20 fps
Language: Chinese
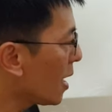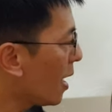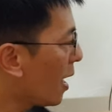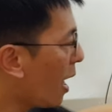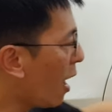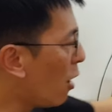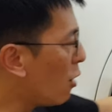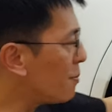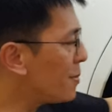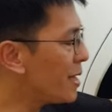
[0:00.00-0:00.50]

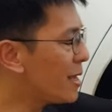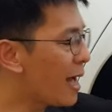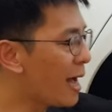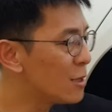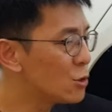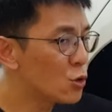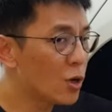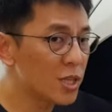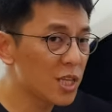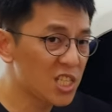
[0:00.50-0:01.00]
那后面
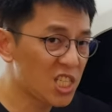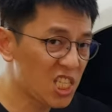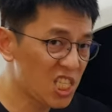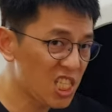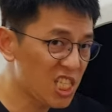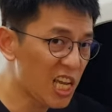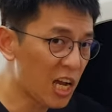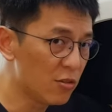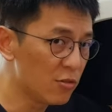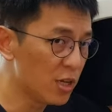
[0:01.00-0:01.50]
安装的技
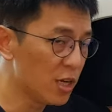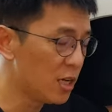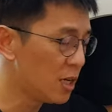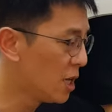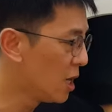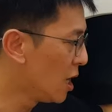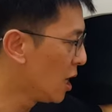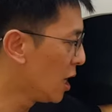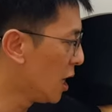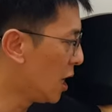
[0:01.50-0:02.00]
巧呢？
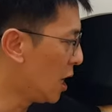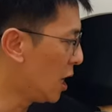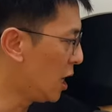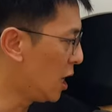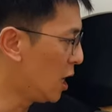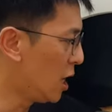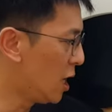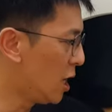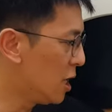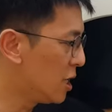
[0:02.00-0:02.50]

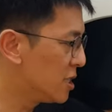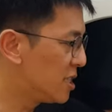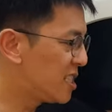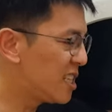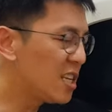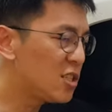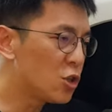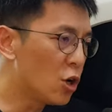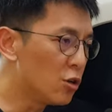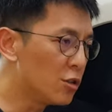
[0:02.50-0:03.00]
呃，
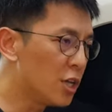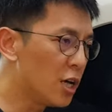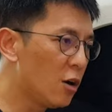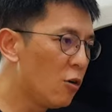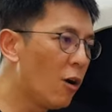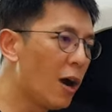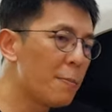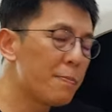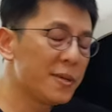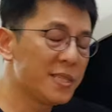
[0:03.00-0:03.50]
这种的
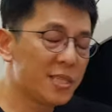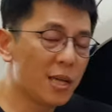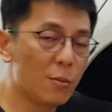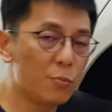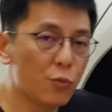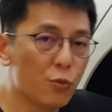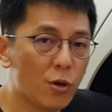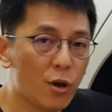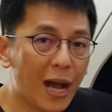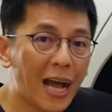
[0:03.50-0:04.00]
话比较
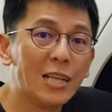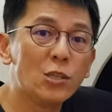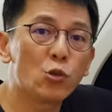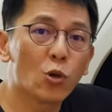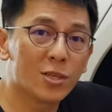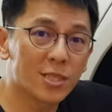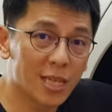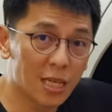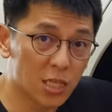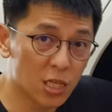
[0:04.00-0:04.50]
不会有安
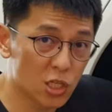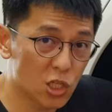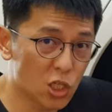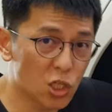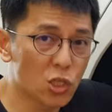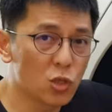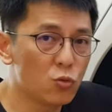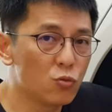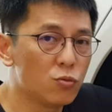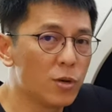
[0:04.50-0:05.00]
装上的
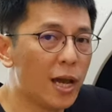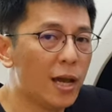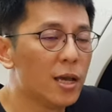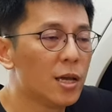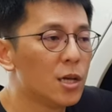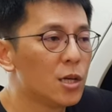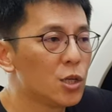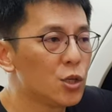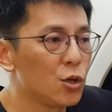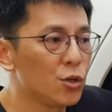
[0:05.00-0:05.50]
失误啦。
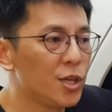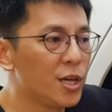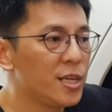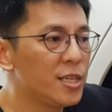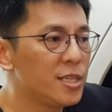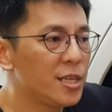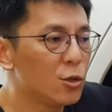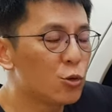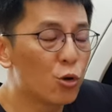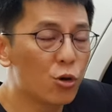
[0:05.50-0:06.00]
有的一
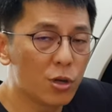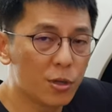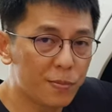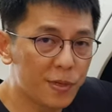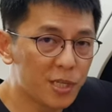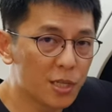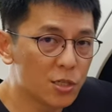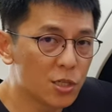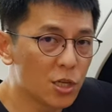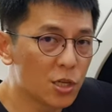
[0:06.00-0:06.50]
些拖曳
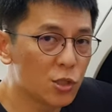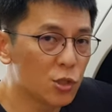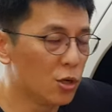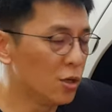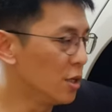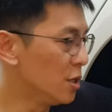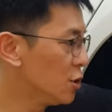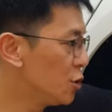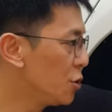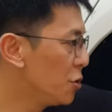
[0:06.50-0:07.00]
臂的车
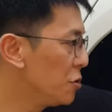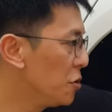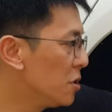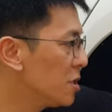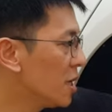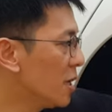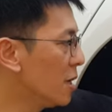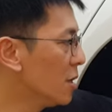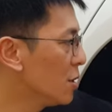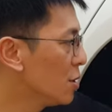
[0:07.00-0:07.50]
种呢，就有
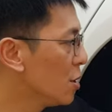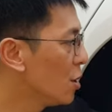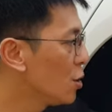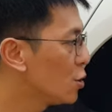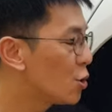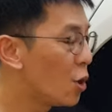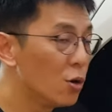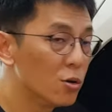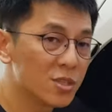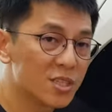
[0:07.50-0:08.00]
可能
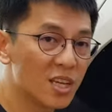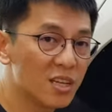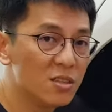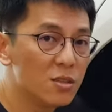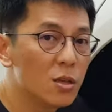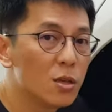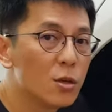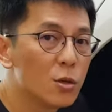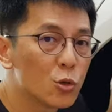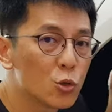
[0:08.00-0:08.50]
筒身
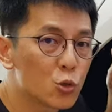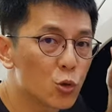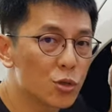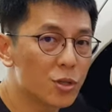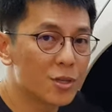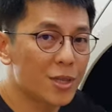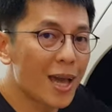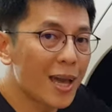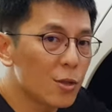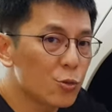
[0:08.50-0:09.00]
缩
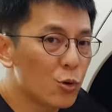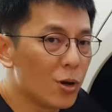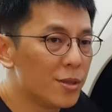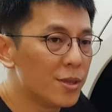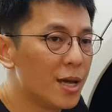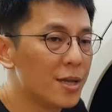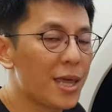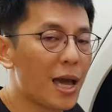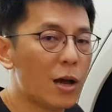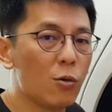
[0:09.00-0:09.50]
得太短，
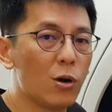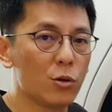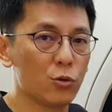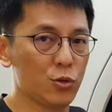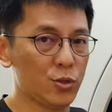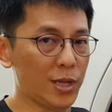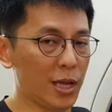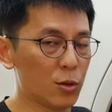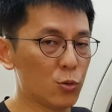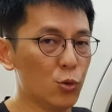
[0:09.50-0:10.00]
它弹簧预
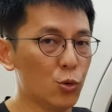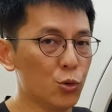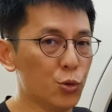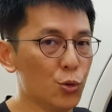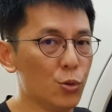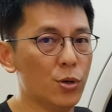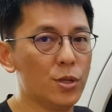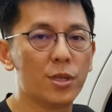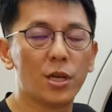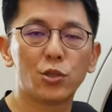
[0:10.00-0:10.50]
载过
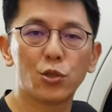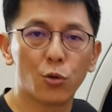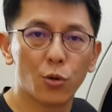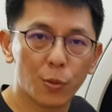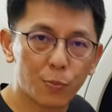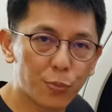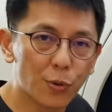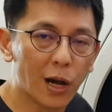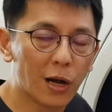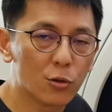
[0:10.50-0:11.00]
多，那就会
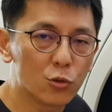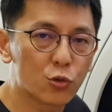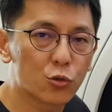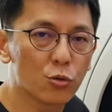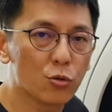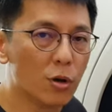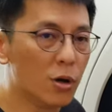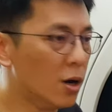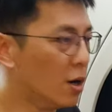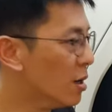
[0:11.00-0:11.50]
不好
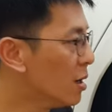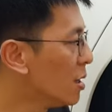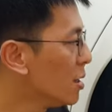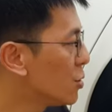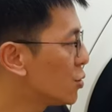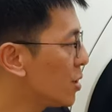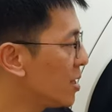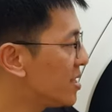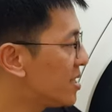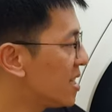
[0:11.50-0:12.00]
做哈。
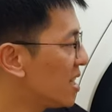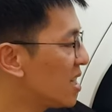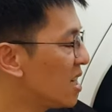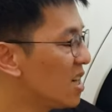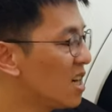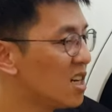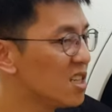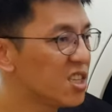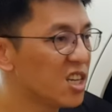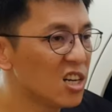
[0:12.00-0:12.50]
所以这
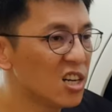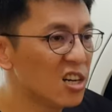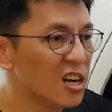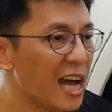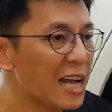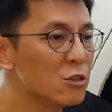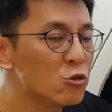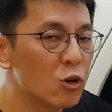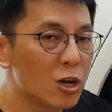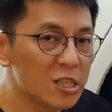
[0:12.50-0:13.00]
个的
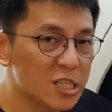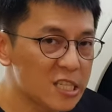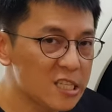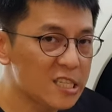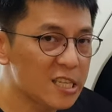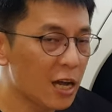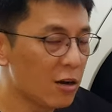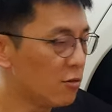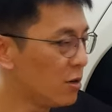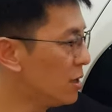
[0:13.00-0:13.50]
安装技
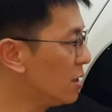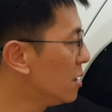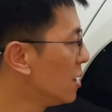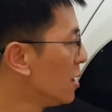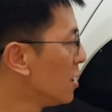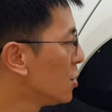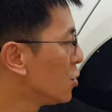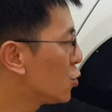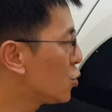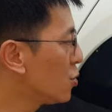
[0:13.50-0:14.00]
巧呢，
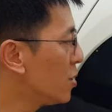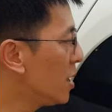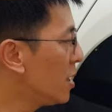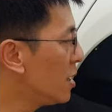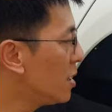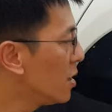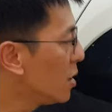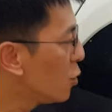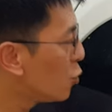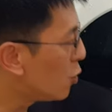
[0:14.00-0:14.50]
除了
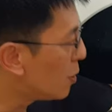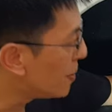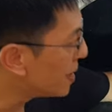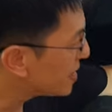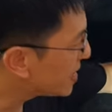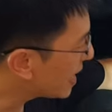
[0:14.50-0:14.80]
我们